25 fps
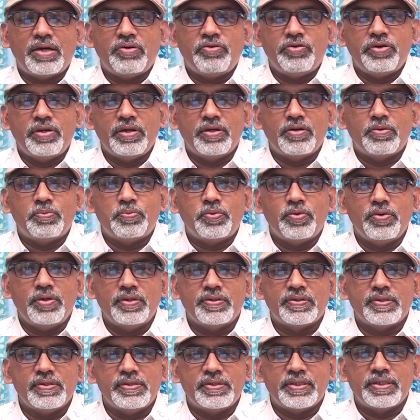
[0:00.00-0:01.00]
ఆ వెనుక
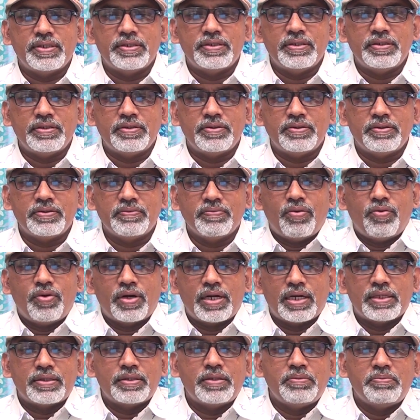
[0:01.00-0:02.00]
పోలీసులు చేజింగ్ ఒక
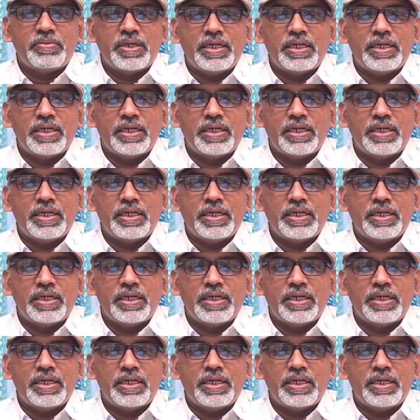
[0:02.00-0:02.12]
అతను